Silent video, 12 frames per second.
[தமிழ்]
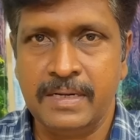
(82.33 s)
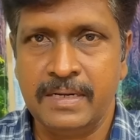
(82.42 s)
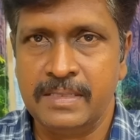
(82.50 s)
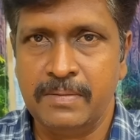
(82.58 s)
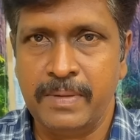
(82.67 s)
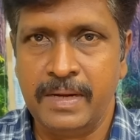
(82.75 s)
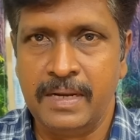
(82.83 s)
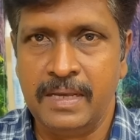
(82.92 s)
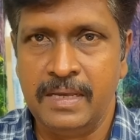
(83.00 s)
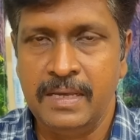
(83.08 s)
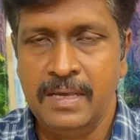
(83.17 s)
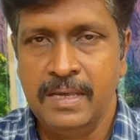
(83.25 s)
கருத்துமே இல்லை
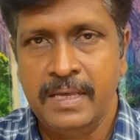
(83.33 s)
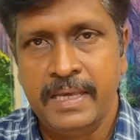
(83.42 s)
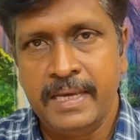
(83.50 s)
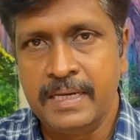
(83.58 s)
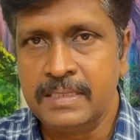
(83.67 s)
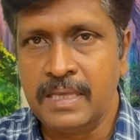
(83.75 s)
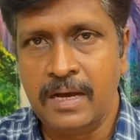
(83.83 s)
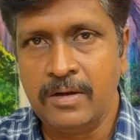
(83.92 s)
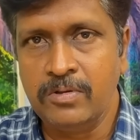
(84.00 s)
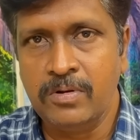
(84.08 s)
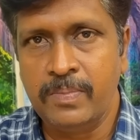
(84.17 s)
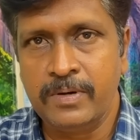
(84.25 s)
எங்கள்
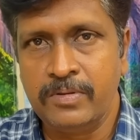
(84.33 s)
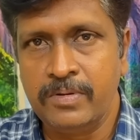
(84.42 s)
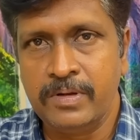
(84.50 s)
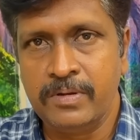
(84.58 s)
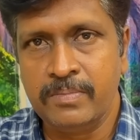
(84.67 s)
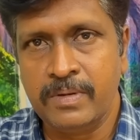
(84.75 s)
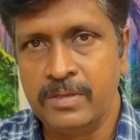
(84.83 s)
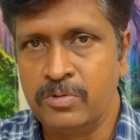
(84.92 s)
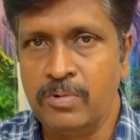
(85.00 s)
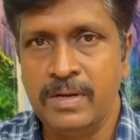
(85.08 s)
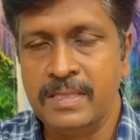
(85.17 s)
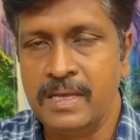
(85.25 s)
தாக்குதலை பொறுத்த வரைக்கும் அது
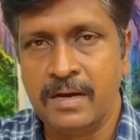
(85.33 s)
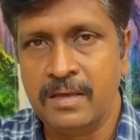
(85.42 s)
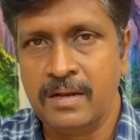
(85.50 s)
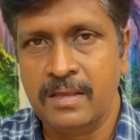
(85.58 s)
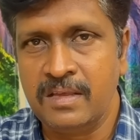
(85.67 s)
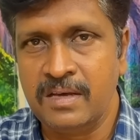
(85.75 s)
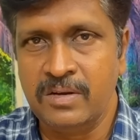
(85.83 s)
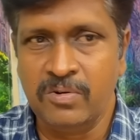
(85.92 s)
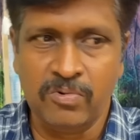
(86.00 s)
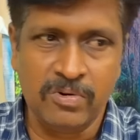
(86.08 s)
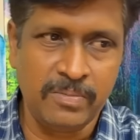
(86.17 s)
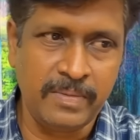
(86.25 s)
துல்லிய தாக்குதலாக தான்
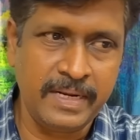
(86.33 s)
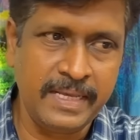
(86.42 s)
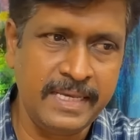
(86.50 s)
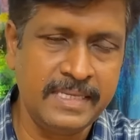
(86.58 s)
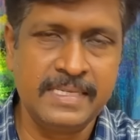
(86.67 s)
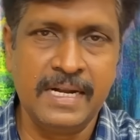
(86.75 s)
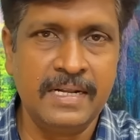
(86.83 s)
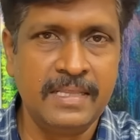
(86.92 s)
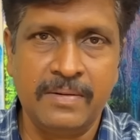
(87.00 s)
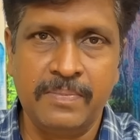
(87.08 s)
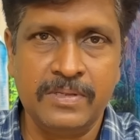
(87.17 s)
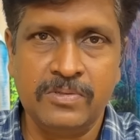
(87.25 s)
இருக்குன்ற மாதிரி இஸ்ரேல்
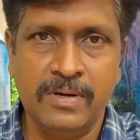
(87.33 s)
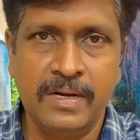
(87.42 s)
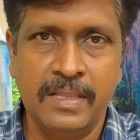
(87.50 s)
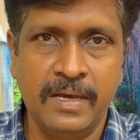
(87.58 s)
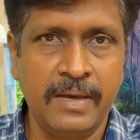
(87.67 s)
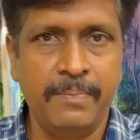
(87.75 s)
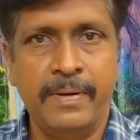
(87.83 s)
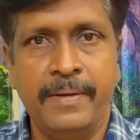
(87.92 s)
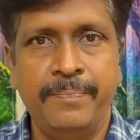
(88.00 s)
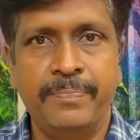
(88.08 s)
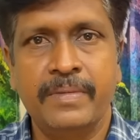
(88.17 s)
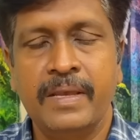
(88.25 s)
தரப்பில் சொல்லியிருந்தாங்க இப்போ
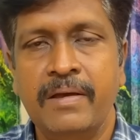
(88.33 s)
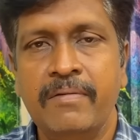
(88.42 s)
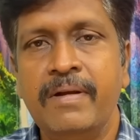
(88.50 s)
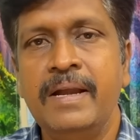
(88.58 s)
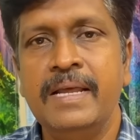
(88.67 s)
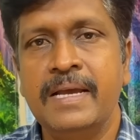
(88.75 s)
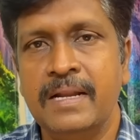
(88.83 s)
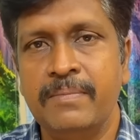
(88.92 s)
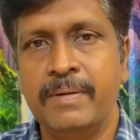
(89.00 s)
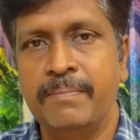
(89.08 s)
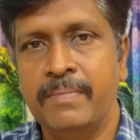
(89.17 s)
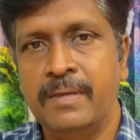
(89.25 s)

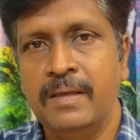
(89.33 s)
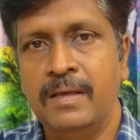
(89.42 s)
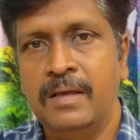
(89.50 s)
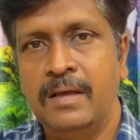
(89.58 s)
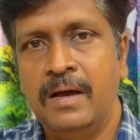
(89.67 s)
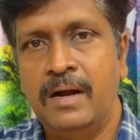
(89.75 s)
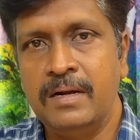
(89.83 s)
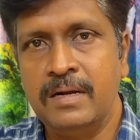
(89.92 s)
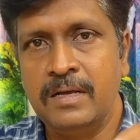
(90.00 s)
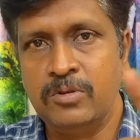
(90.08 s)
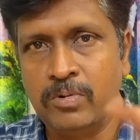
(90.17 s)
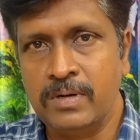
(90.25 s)
வெள்ளிக்கிழமை ஆனால்
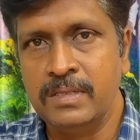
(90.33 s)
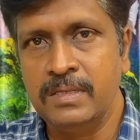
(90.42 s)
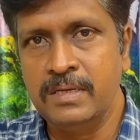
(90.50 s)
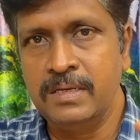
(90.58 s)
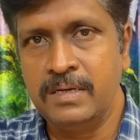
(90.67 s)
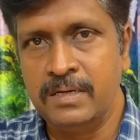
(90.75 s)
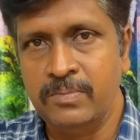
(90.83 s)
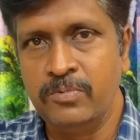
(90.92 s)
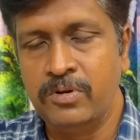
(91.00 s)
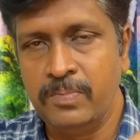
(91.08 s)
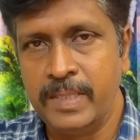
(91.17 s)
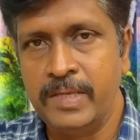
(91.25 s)
நான் தொடர்ந்து இரண்டு
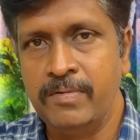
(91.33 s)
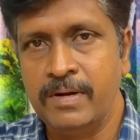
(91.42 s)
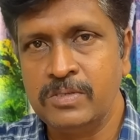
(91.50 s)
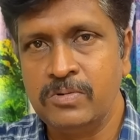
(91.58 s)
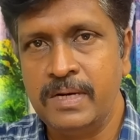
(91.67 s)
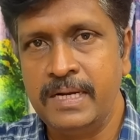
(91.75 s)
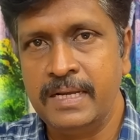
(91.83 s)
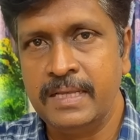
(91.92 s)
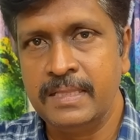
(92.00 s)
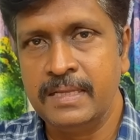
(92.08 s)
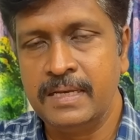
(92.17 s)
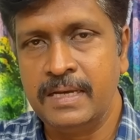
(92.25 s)
மூன்று பதிவுகளாக சொல்லிகிட்டே
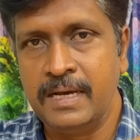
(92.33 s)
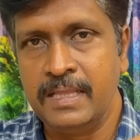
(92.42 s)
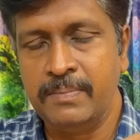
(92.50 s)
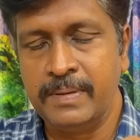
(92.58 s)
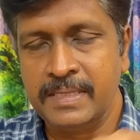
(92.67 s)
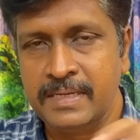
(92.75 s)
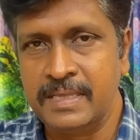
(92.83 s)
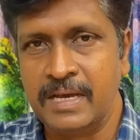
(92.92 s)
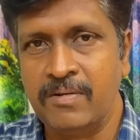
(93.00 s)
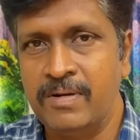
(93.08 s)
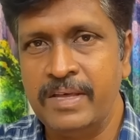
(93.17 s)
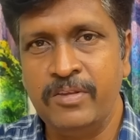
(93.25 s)
இருந்தேன் அதை பற்றின
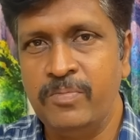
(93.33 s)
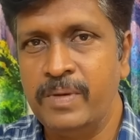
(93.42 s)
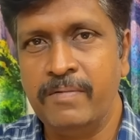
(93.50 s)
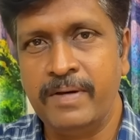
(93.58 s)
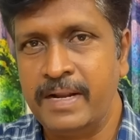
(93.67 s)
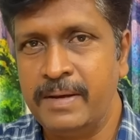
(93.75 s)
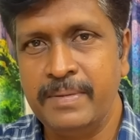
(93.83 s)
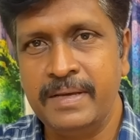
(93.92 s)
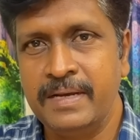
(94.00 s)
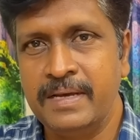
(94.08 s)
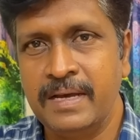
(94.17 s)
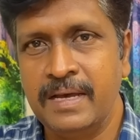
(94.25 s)
தகவல் எதுவுமே வராமல்
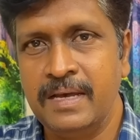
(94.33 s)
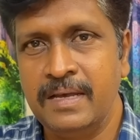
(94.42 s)
இருக்குங்க